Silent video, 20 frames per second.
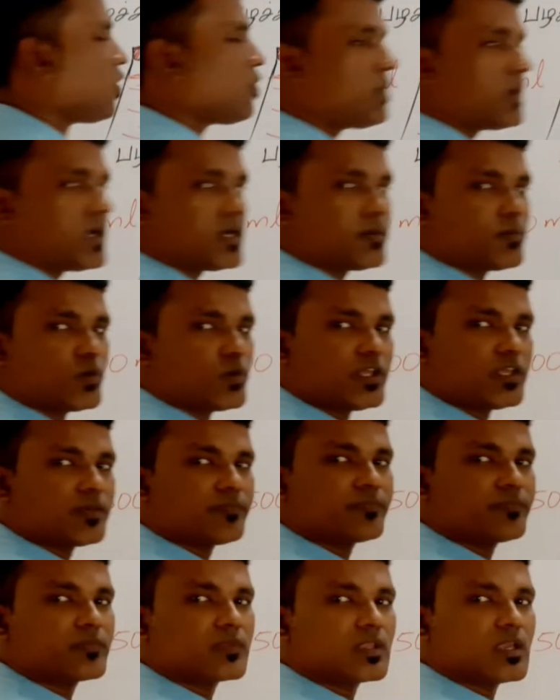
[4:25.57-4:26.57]
ஒப்பிட முடியும்
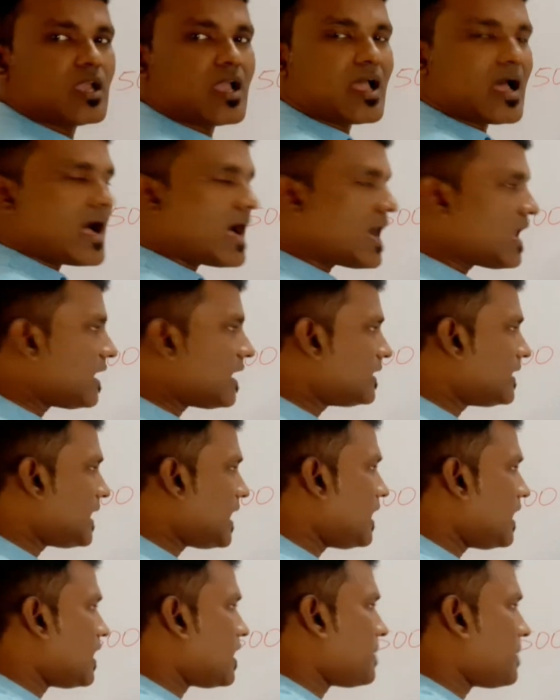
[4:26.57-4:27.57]
அல்லது
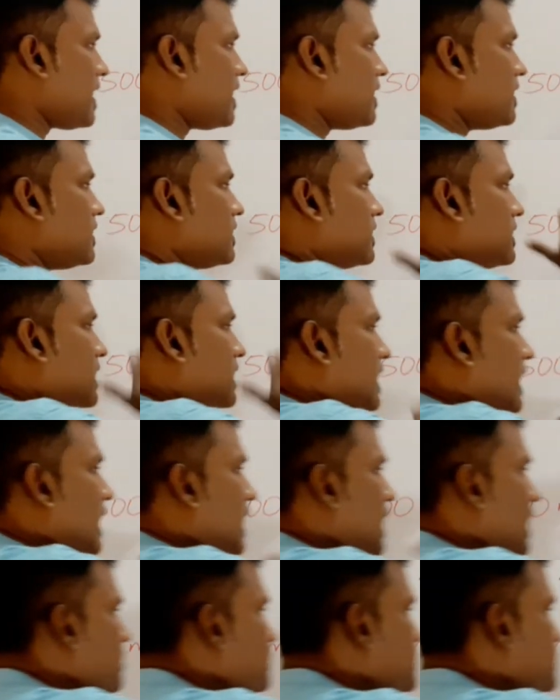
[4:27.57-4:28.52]
எல்லாமே நீளம்